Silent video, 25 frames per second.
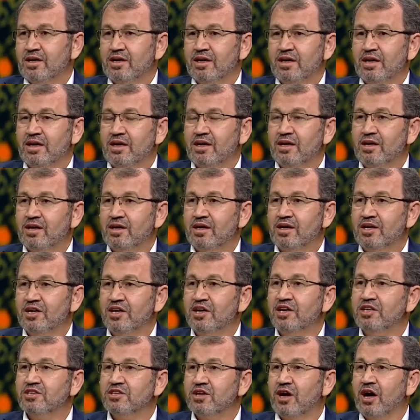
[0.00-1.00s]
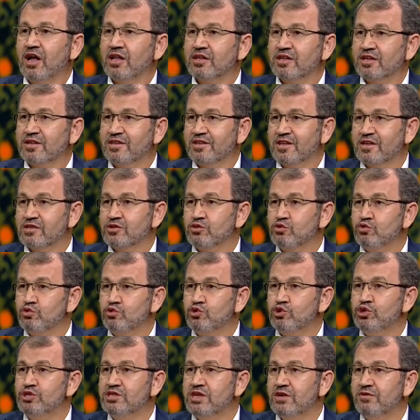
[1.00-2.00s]
e, Hint alt kıtası
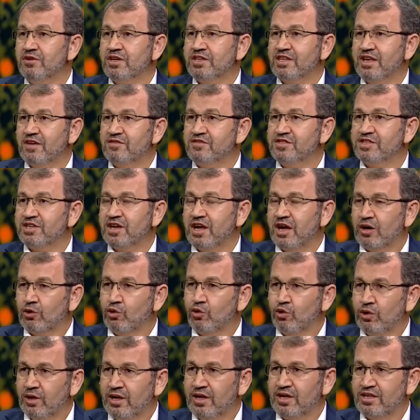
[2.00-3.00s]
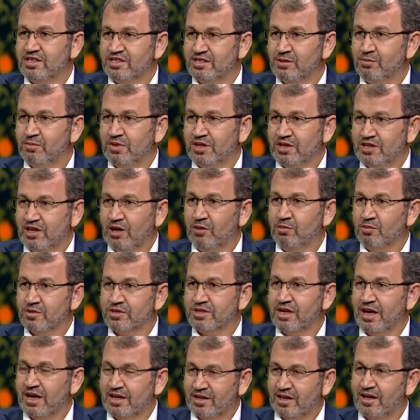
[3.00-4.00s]
düşünce ve tefsir ekolleri isimli
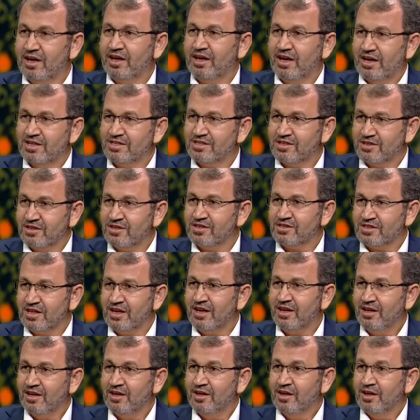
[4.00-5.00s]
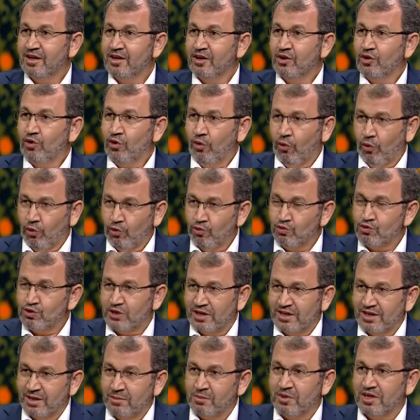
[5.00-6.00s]
kitabımızı ekrana yansıtırsa Eyvallah. onun
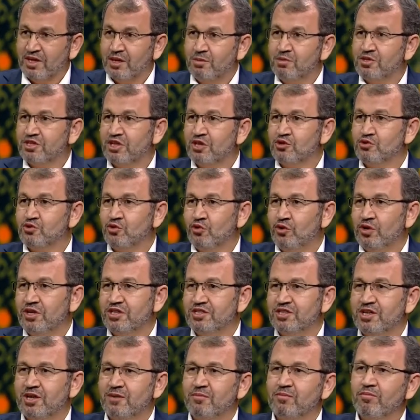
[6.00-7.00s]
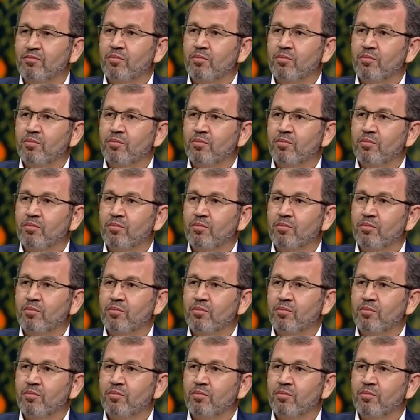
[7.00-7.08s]
üzerinden bir iki bir şey söyleyeceğim.